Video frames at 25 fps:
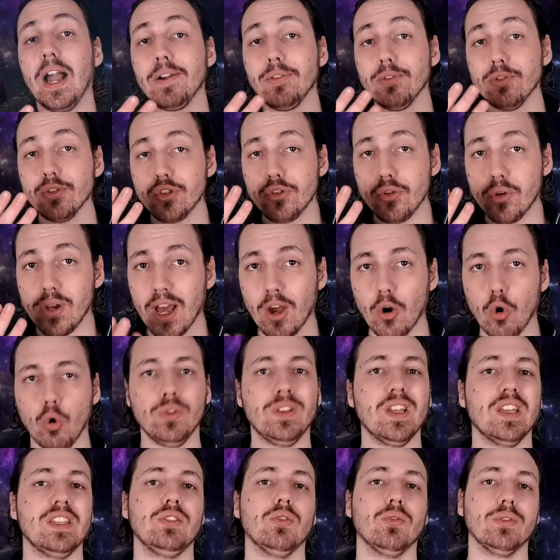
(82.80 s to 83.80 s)
cause de la
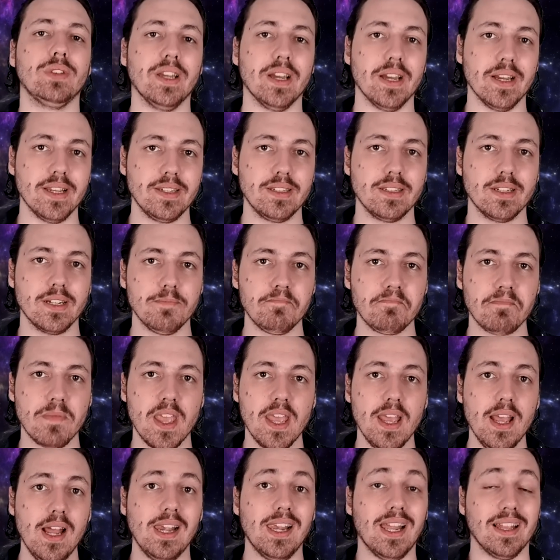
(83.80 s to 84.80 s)
rotation terrestre.
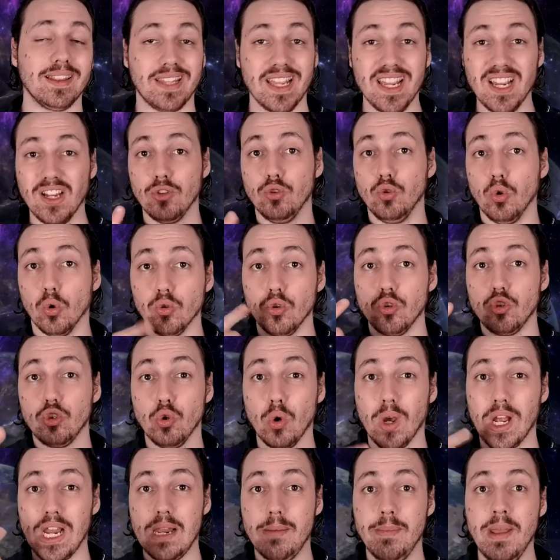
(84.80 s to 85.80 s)
La Terre tourne
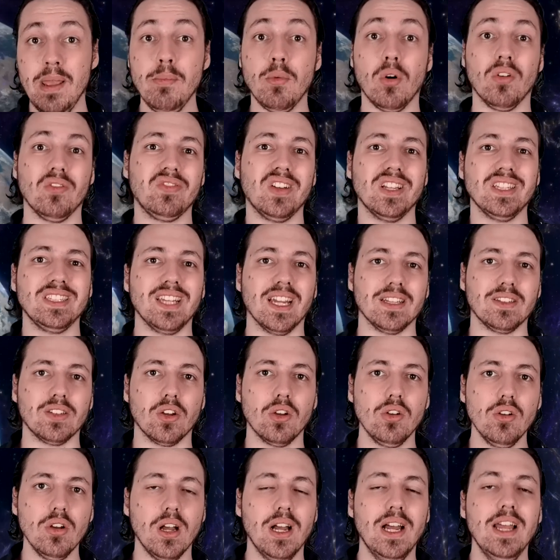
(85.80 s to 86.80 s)
sur elle-même en 24
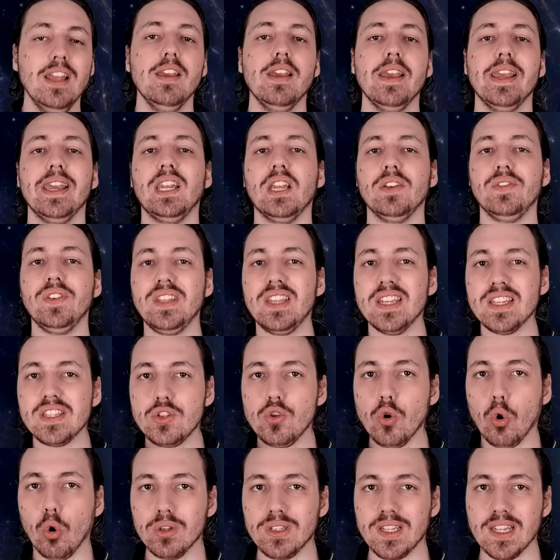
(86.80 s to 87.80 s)
heures et la vitesse
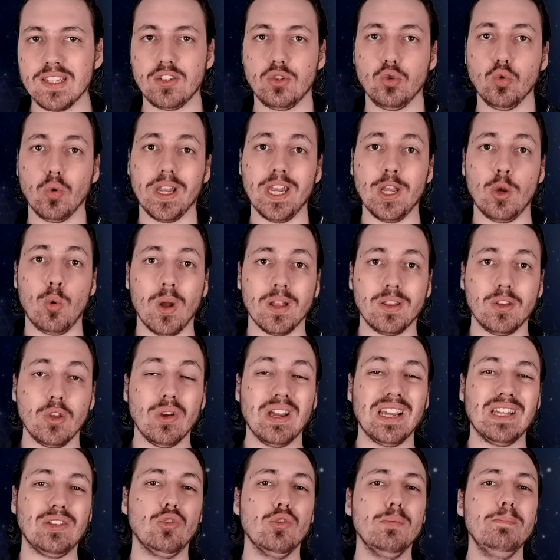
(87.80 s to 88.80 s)
de rotation à l'équateur
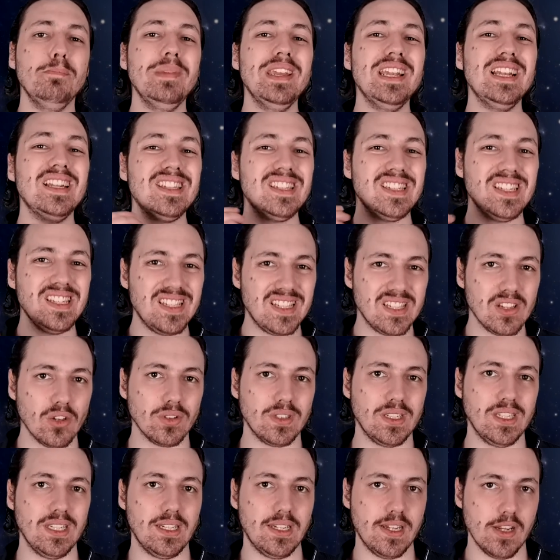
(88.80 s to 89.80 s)
est de
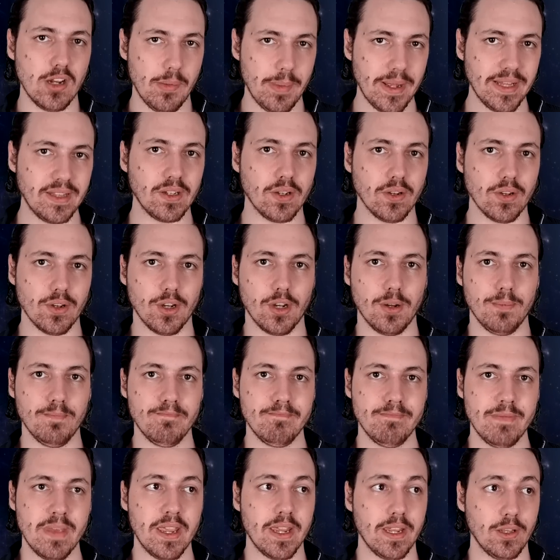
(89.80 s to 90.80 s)
1610 km/h.
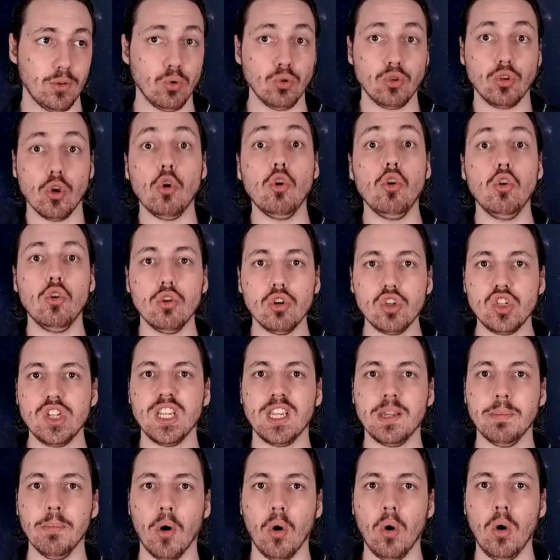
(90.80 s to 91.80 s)
Et donc
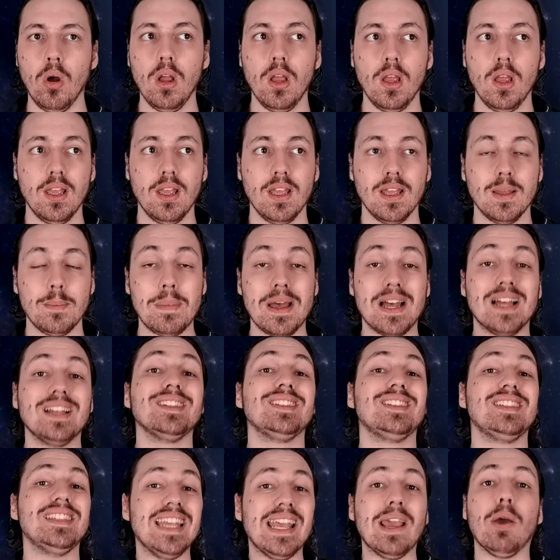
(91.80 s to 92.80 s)
logiquement, ben,
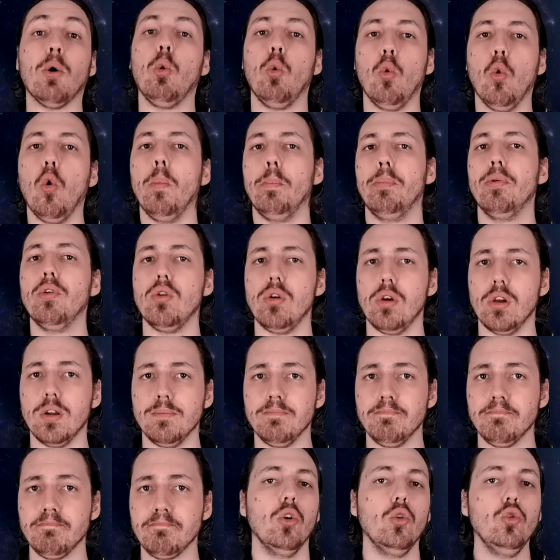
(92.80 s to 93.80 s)
zéro au pôle.
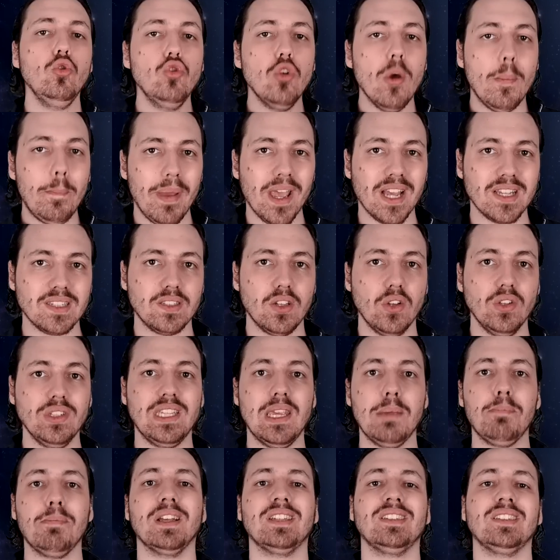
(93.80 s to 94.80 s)
Une personne
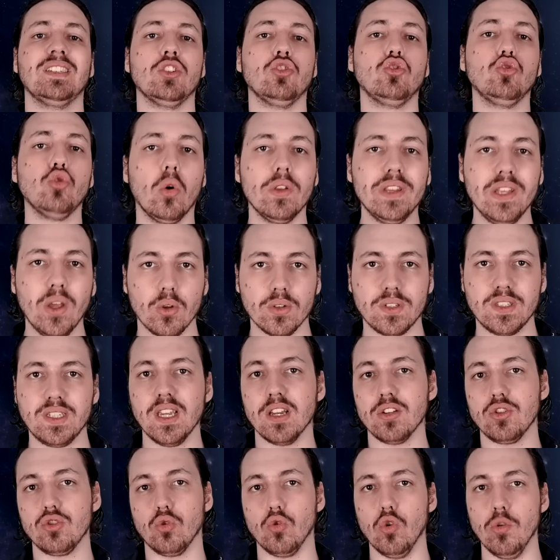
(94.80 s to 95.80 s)
qui passe sa journée
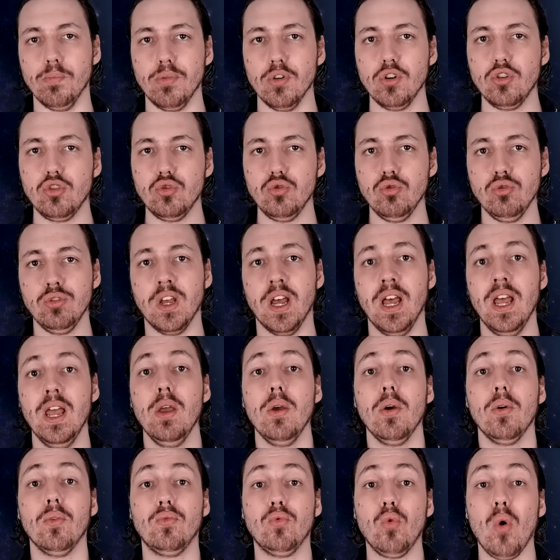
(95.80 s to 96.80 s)
entière sur le pôle sud
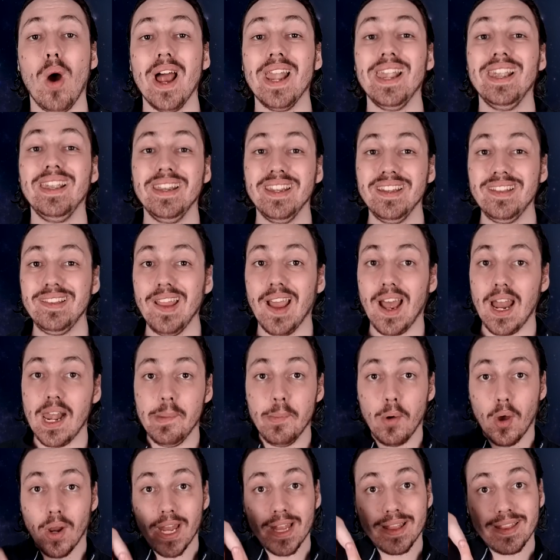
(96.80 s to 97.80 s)
voit
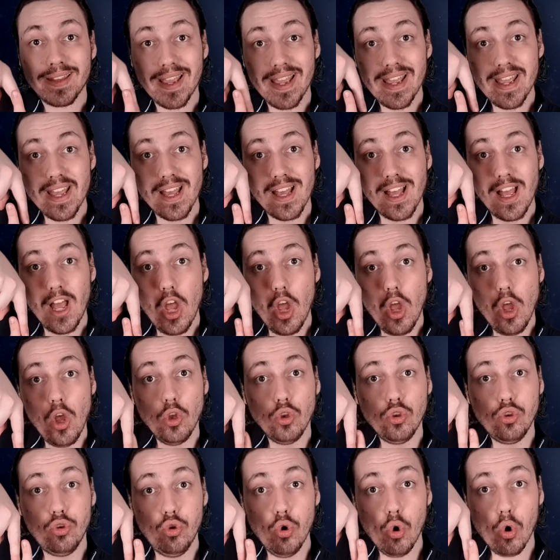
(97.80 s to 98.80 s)
littéralement la Terre
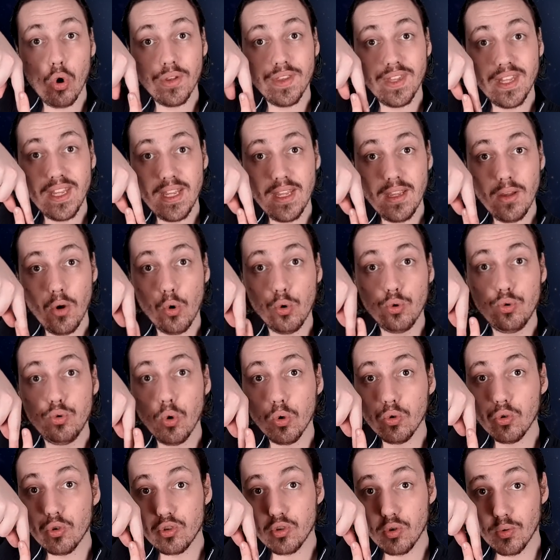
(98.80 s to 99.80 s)
tourner
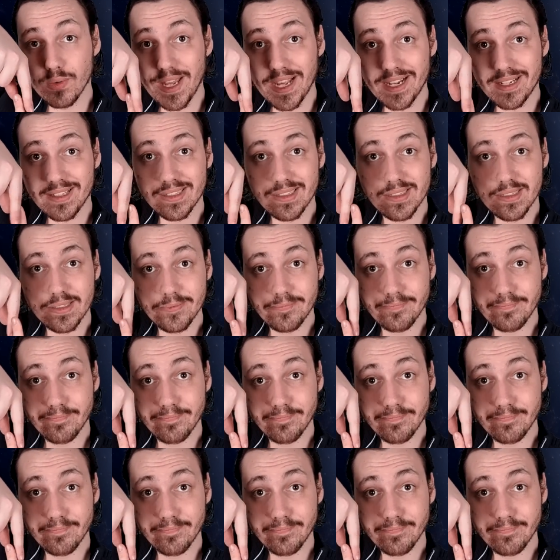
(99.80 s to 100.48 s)
autour de son axe.